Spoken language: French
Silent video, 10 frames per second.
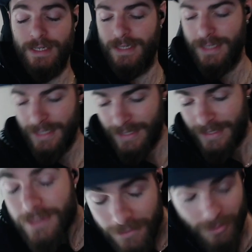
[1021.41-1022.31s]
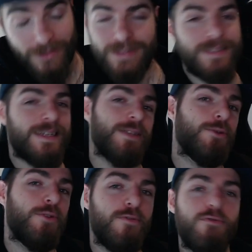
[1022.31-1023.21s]
Euh, bon, ça serait un
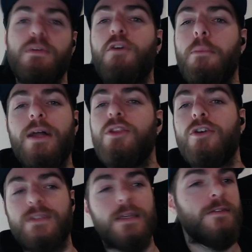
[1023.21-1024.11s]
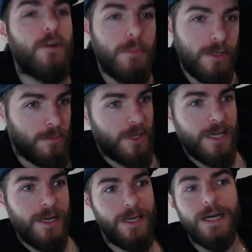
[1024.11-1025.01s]
truc de fou. Mais Fromel, non, c'est Frommel. je me
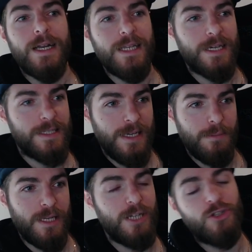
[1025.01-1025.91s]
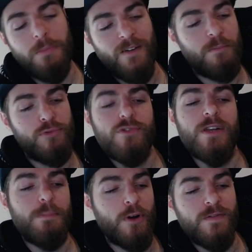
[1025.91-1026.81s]
régale à lire ça. Mais là, je te parle plus de
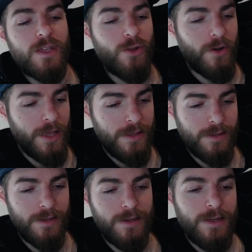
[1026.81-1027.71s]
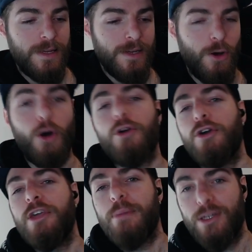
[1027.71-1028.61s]
l'époque victorienne, euh,
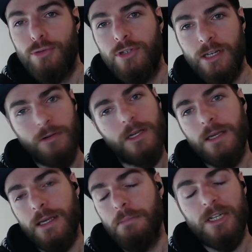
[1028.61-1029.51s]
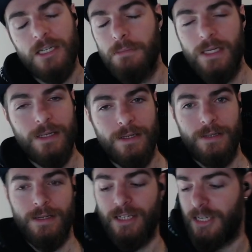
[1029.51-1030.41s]
Orgueil et préjugé, quoi, qui, qui m'a jamais, euh,
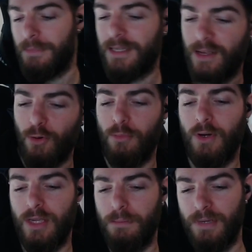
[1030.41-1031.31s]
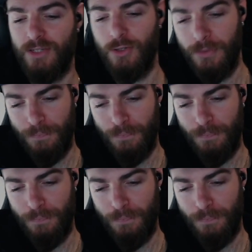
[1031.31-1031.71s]
qui a jamais été un roman qui me passionne.